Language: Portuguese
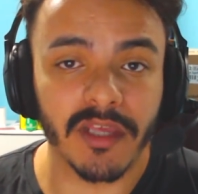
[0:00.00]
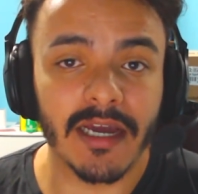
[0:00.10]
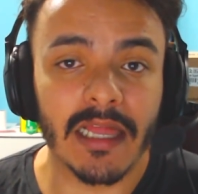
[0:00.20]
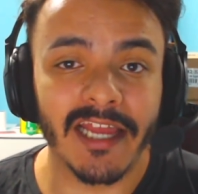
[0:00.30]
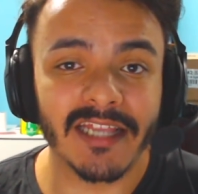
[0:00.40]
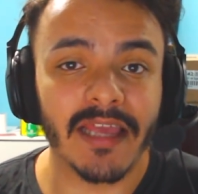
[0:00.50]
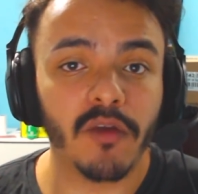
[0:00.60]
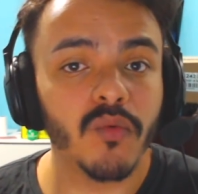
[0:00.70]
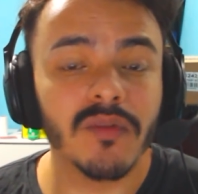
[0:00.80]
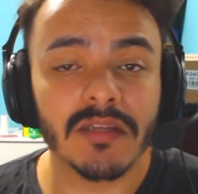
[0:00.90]
que a galera tá
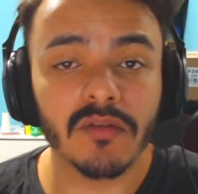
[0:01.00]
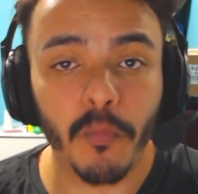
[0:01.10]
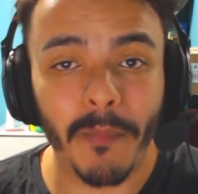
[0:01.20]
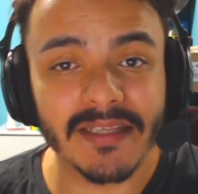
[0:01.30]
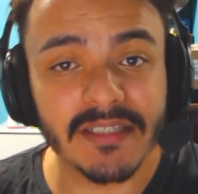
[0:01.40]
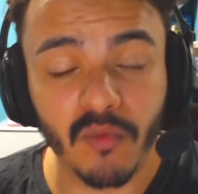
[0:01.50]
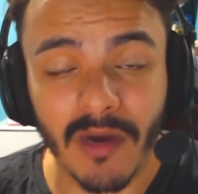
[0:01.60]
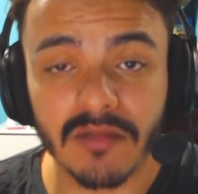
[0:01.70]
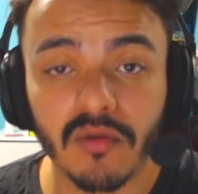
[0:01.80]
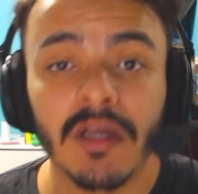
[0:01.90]
encontrando no
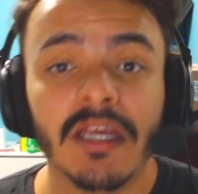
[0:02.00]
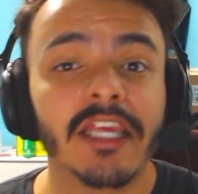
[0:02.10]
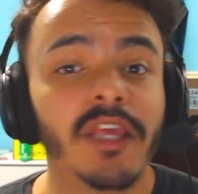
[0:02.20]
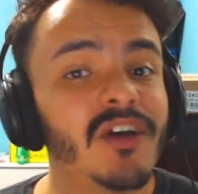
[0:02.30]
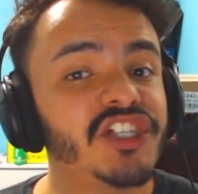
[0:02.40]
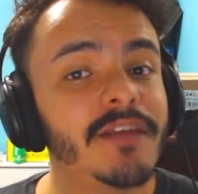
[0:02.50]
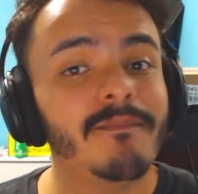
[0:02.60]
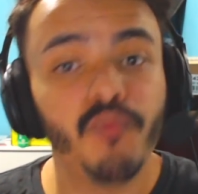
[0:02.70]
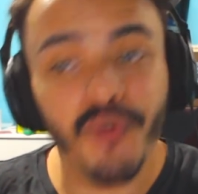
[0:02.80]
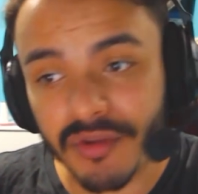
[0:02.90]
PS4 e que eu achei
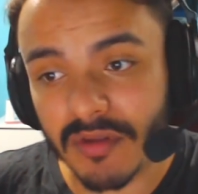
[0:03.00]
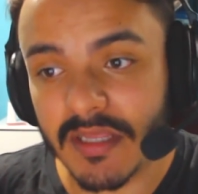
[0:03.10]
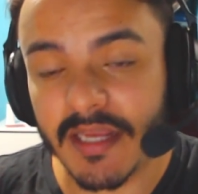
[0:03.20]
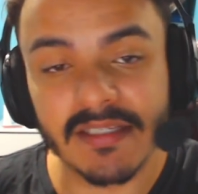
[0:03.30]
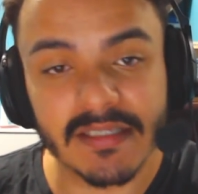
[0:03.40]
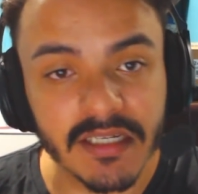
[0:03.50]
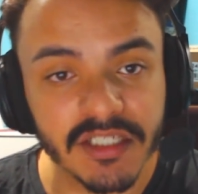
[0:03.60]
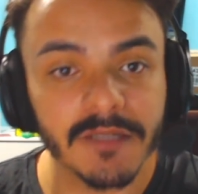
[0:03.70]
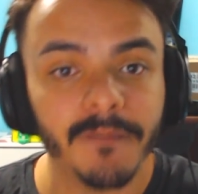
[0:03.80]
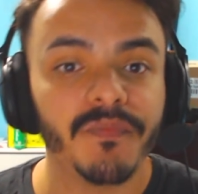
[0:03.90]
muito
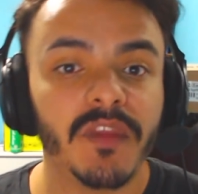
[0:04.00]
interessante